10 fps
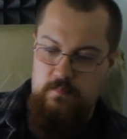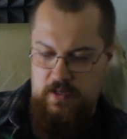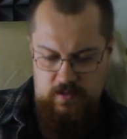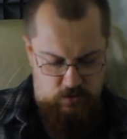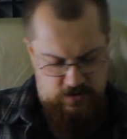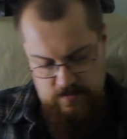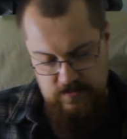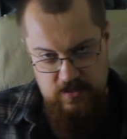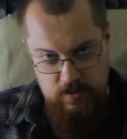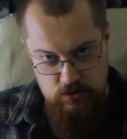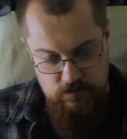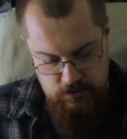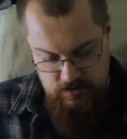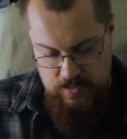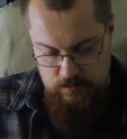поэтому, на самом деле, я уже
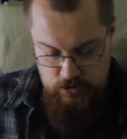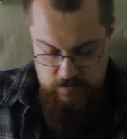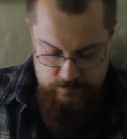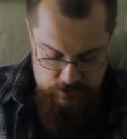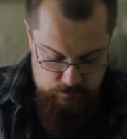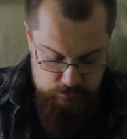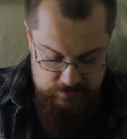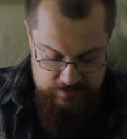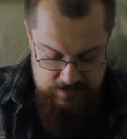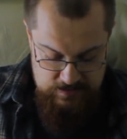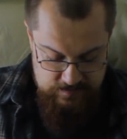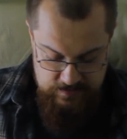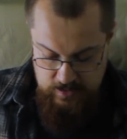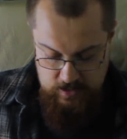все знаю, что я вам сейчас буду рассказывать.